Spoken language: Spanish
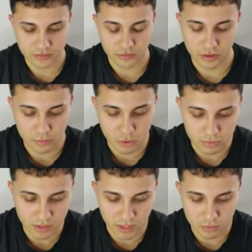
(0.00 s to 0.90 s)
nos damos
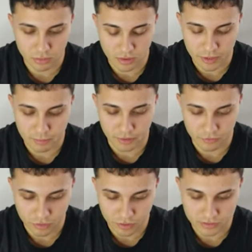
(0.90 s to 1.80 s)
cuenta que luego de haber
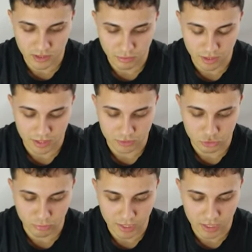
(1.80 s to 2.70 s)
perforado hacia la baja,
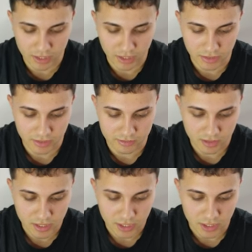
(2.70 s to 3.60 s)
tomar la liquidez
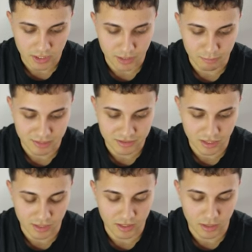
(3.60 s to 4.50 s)
y de
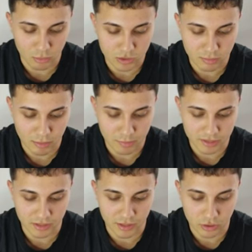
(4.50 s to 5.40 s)
pisar la última parte
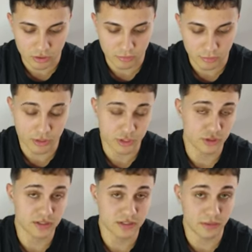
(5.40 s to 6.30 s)
del order block que yo
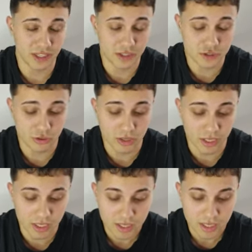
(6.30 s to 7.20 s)
les había dicho que